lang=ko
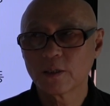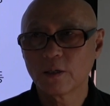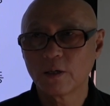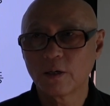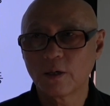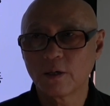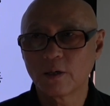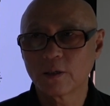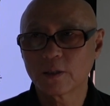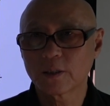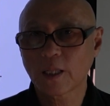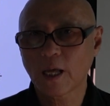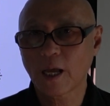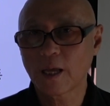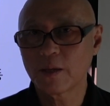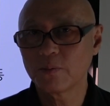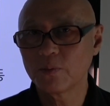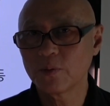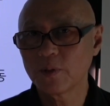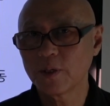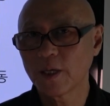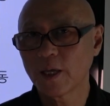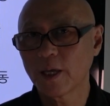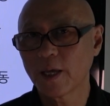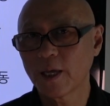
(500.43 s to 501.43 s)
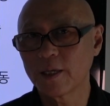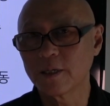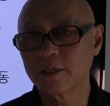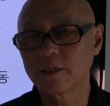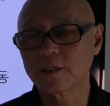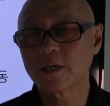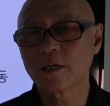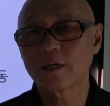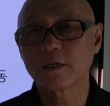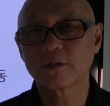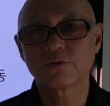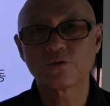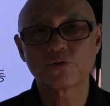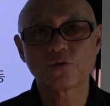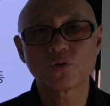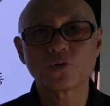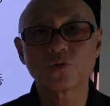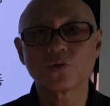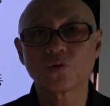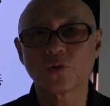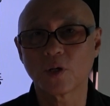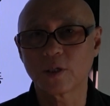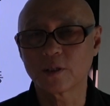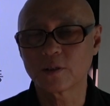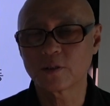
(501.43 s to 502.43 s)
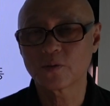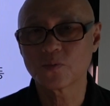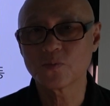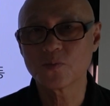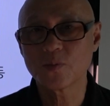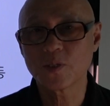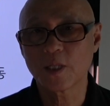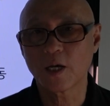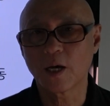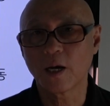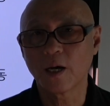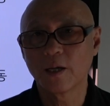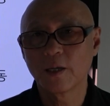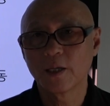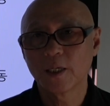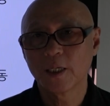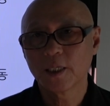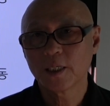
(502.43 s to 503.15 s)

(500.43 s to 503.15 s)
어, 다이빙에 영향을 줄 수가 있습니다.